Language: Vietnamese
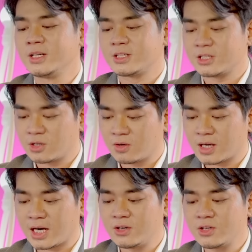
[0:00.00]
chỉ trong cái
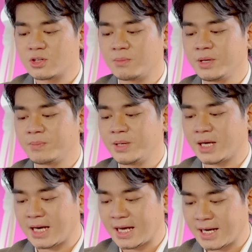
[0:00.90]
đó xôm miền bị
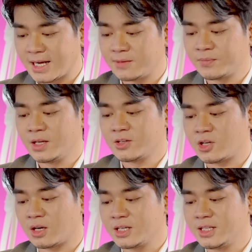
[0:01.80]
khắc khắc
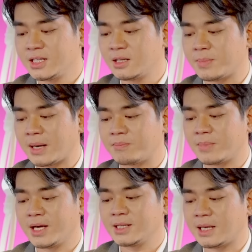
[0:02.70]
trong này dây từ bạp
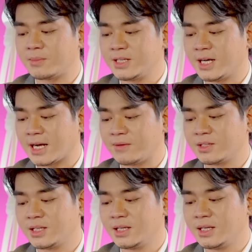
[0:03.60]
máy ta mà dạy cam
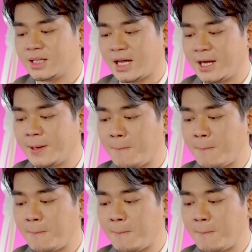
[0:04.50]
thế này thả